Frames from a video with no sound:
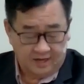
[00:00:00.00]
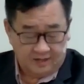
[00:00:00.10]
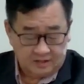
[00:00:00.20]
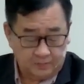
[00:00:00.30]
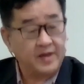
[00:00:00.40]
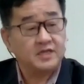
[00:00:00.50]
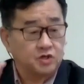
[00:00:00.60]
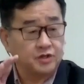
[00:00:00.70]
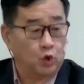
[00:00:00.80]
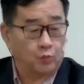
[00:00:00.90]
这边是
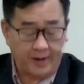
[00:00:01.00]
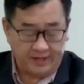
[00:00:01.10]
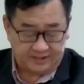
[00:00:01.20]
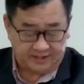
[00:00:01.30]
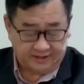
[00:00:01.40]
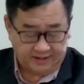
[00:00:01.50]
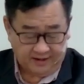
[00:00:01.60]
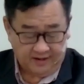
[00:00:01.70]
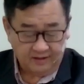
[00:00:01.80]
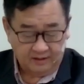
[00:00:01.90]
有背景的
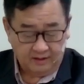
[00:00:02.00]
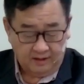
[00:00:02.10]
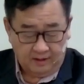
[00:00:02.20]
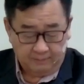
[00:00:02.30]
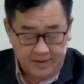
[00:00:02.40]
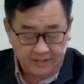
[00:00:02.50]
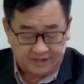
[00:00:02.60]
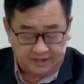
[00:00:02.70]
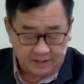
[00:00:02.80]
哈。背景呢，